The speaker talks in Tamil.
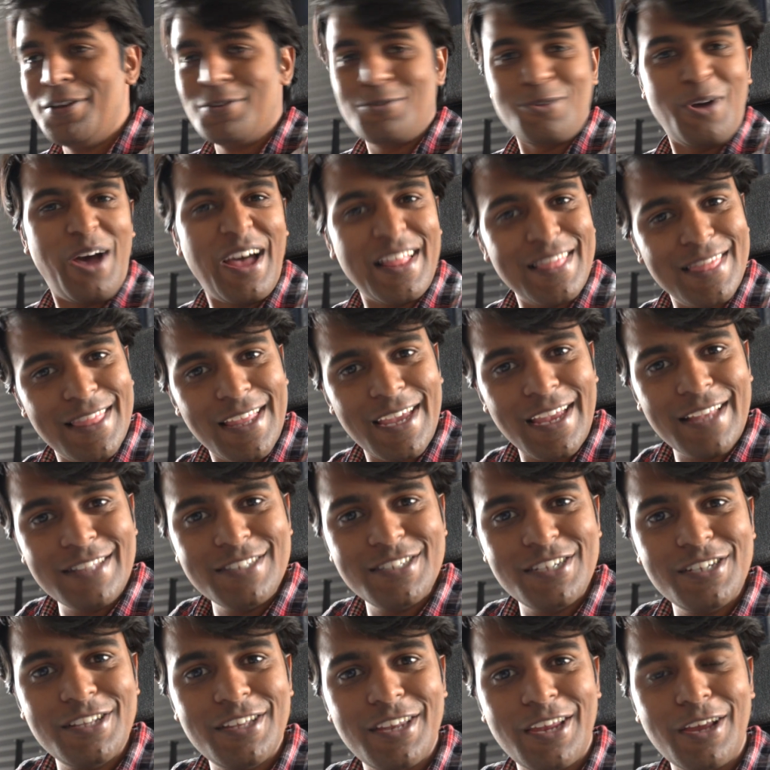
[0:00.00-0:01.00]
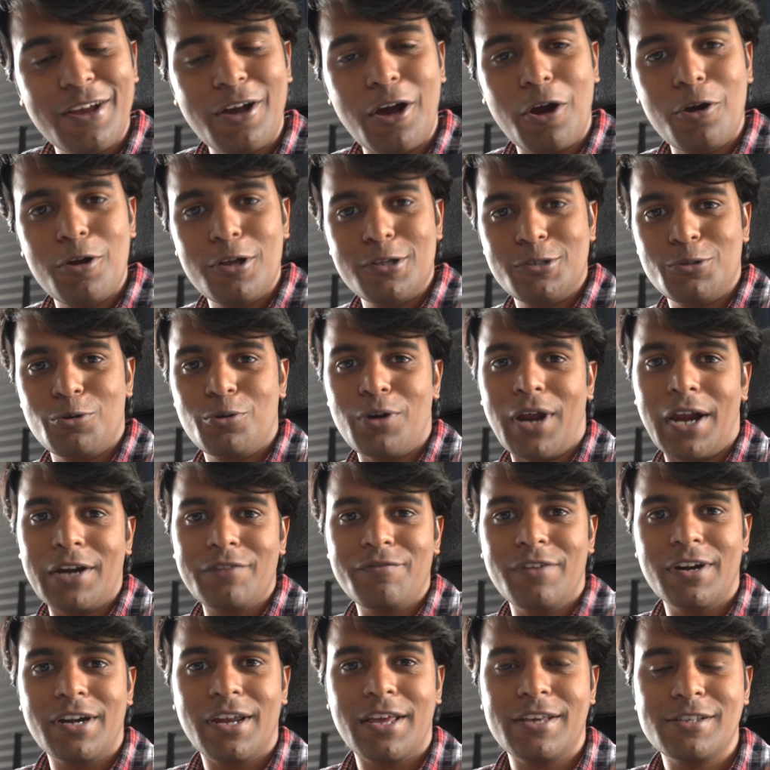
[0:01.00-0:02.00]
ஸோ அந்த இன்ஜினியரிங் காலேஜோட
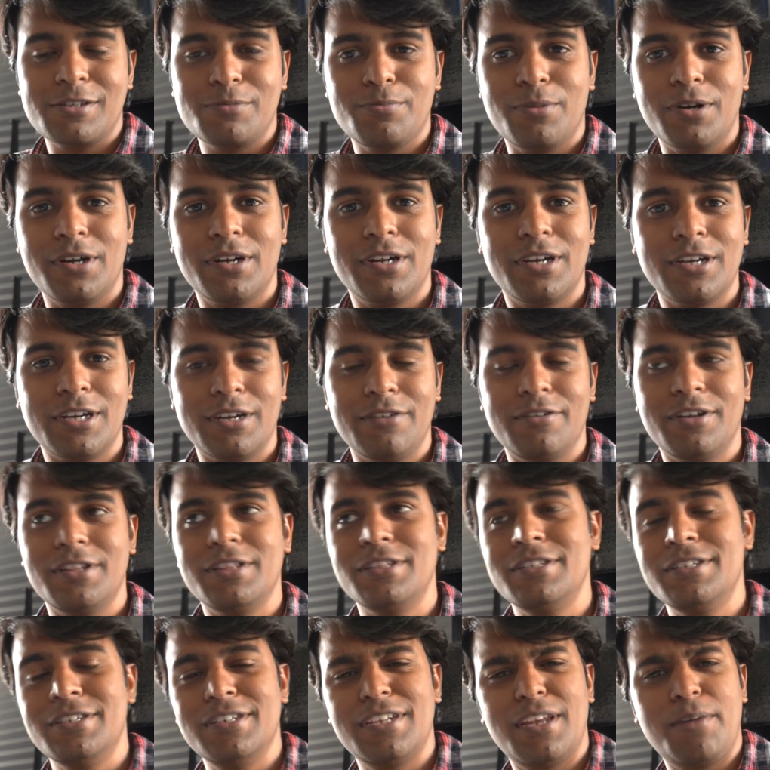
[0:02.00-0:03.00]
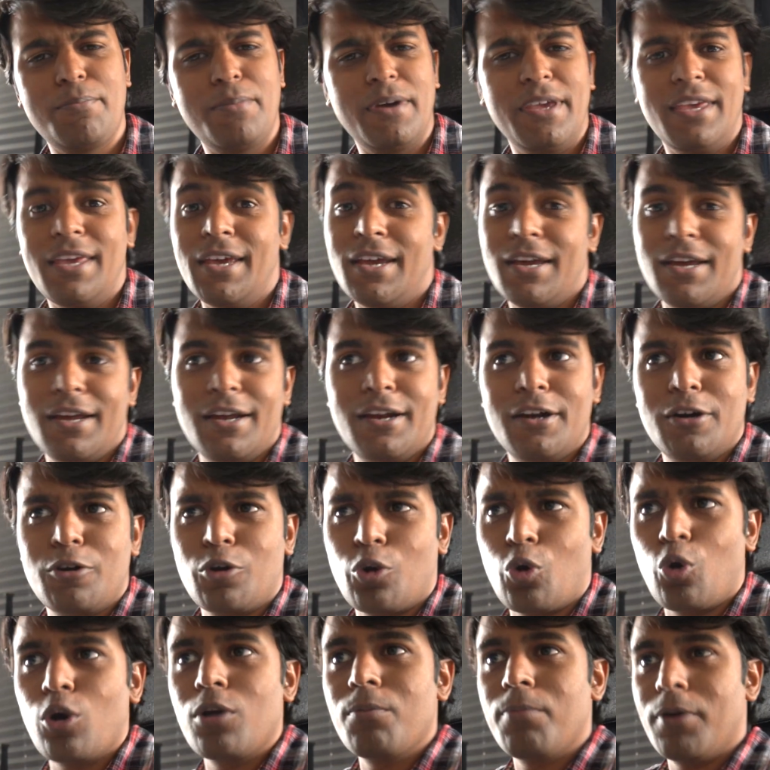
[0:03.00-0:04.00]
அட்வர்டைஸ்மெண்ட்டு வந்து நம்ம ஏன்
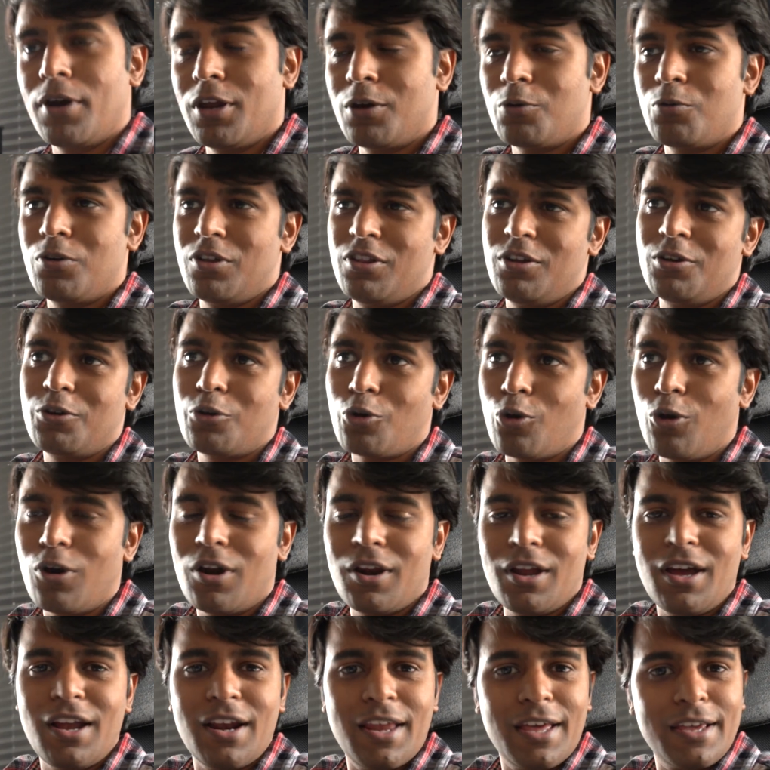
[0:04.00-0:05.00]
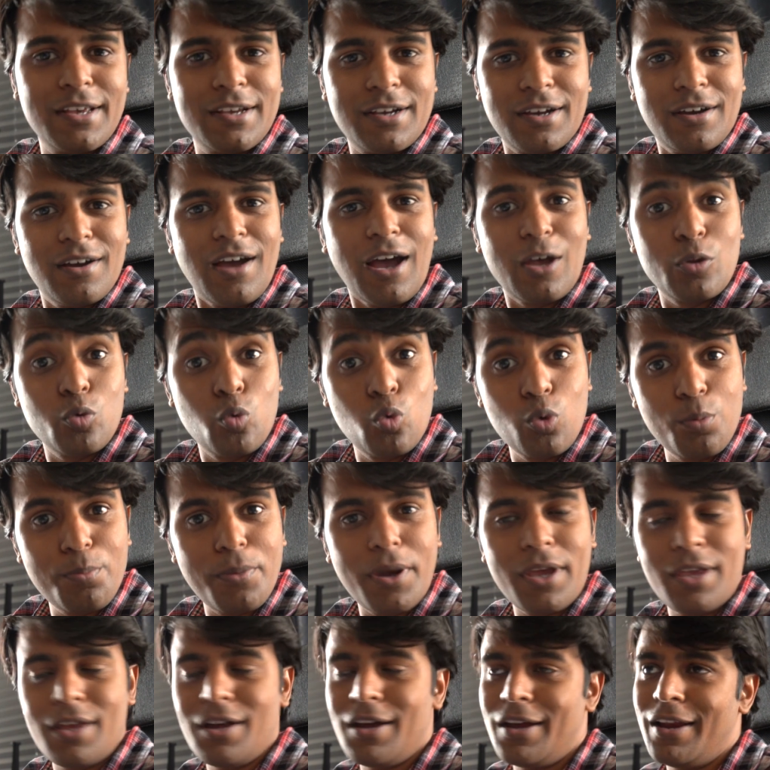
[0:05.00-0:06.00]
ட்ரோல் பண்ணக்கூடாது ட்ரோல்னால் லைக் அது
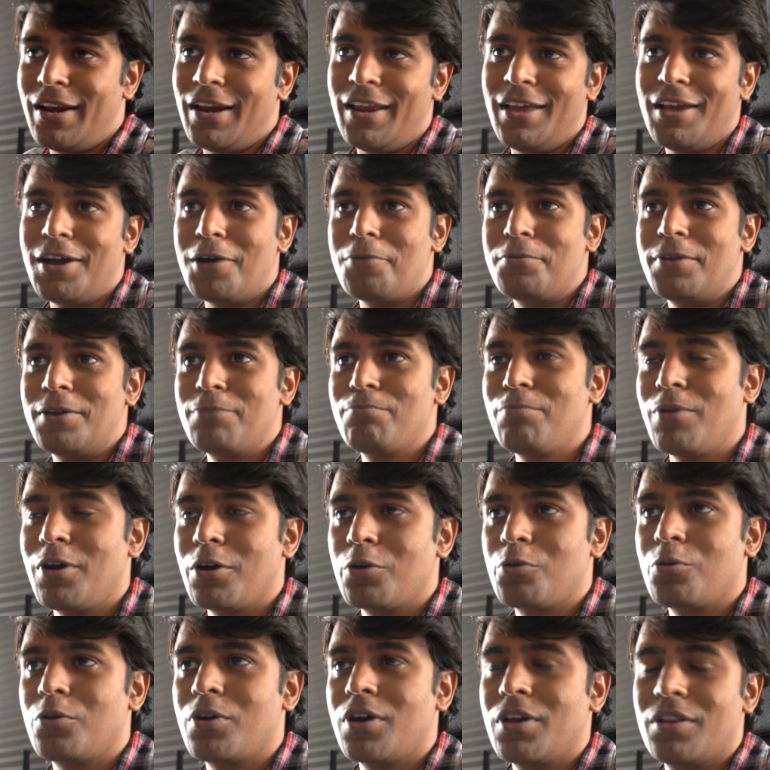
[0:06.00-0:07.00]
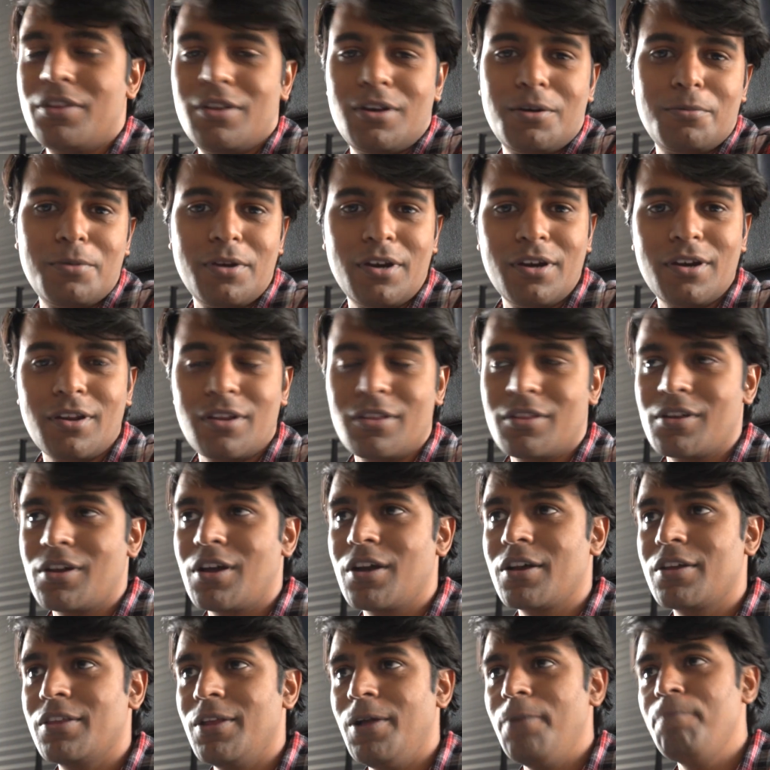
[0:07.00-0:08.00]
உண்மையா இல்லையா அப்படின்னு பார்க்கக்கூடாது
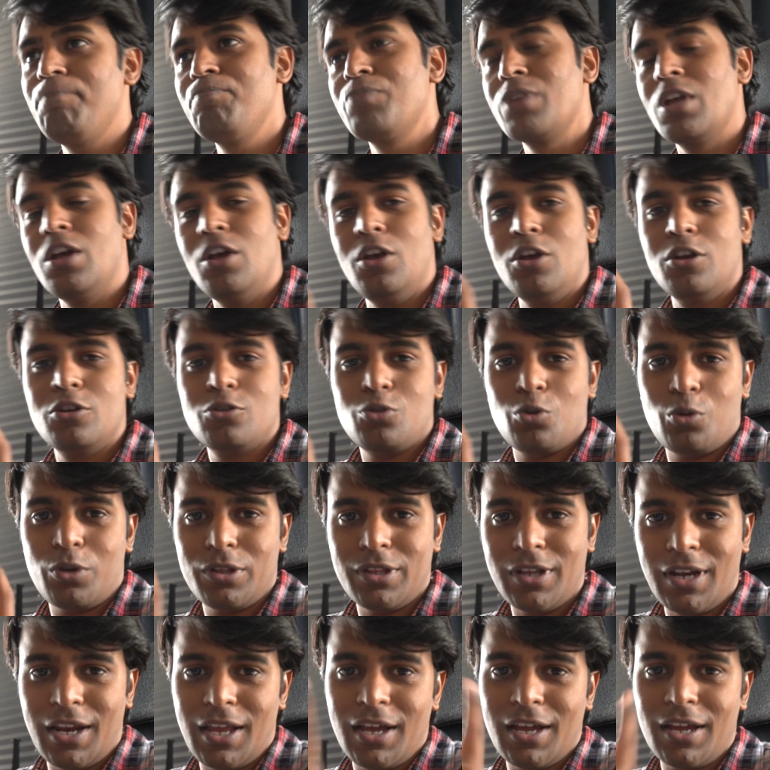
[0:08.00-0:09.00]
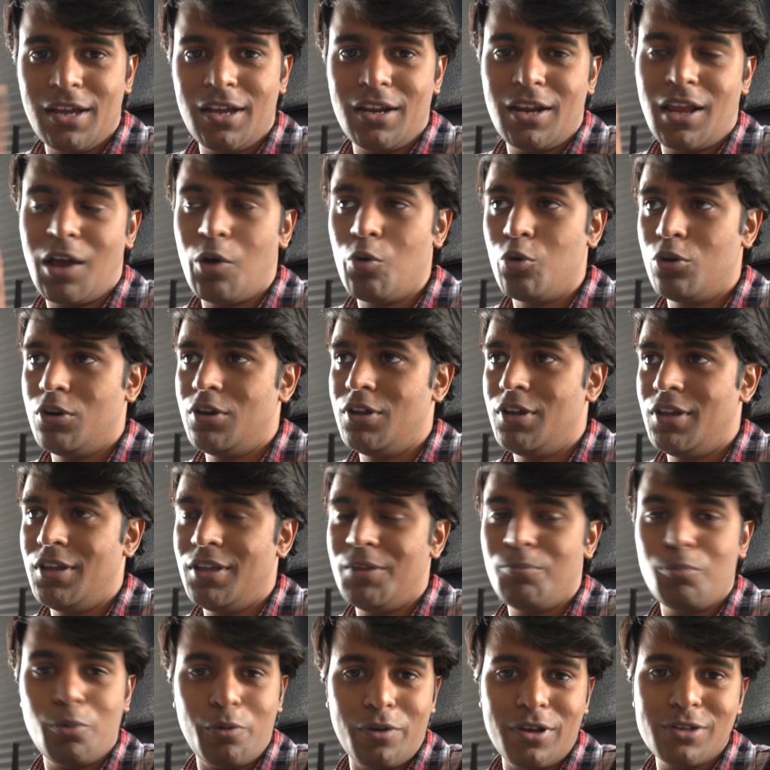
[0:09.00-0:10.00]
அப்படின்றதுக்காக தான் ஸோ இதில் நான் ஒன்று
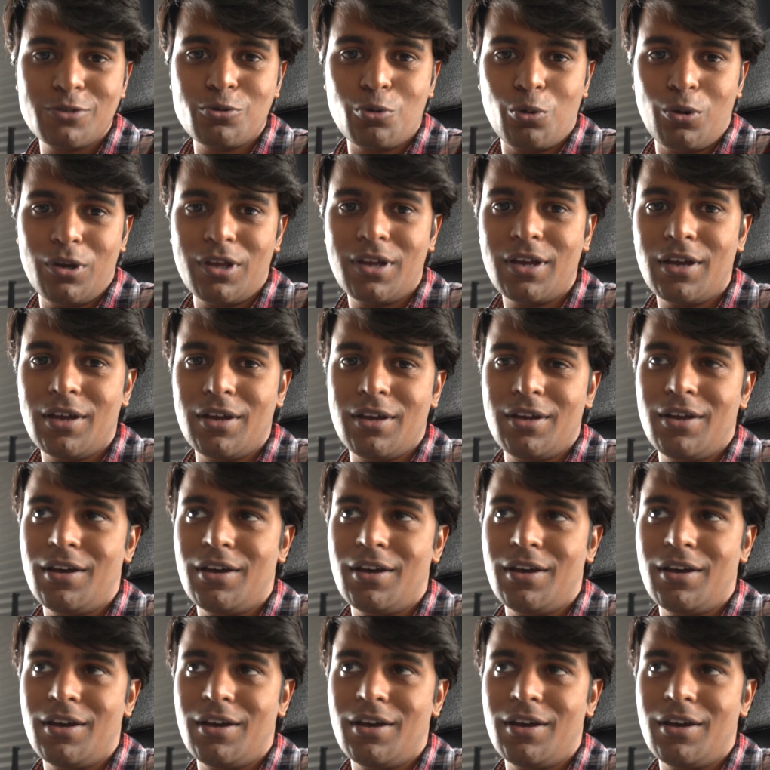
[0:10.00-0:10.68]
இப்போவே சொல்லிக்க